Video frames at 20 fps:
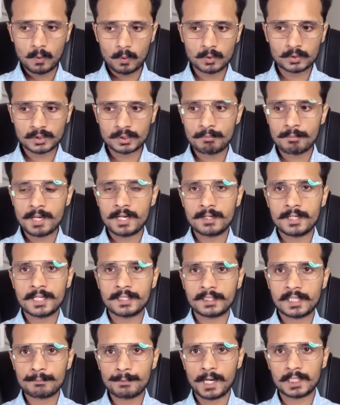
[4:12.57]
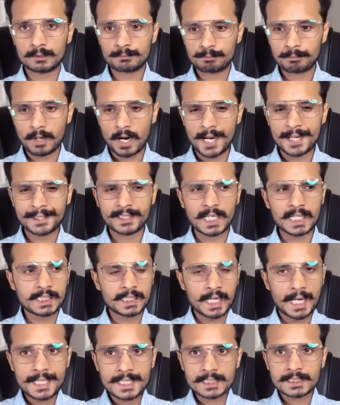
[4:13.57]
उस मेननेट के बाद पाई का
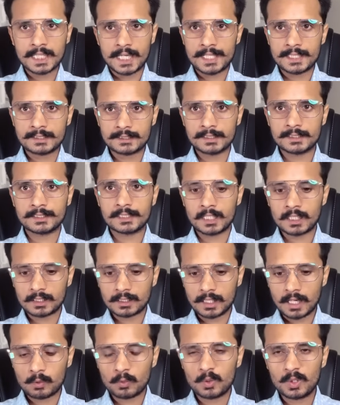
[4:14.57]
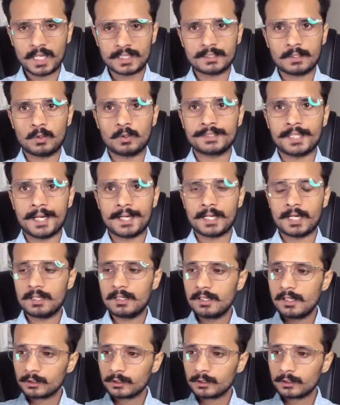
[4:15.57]
कई सारी चीजें का खुलासा हो जाएगा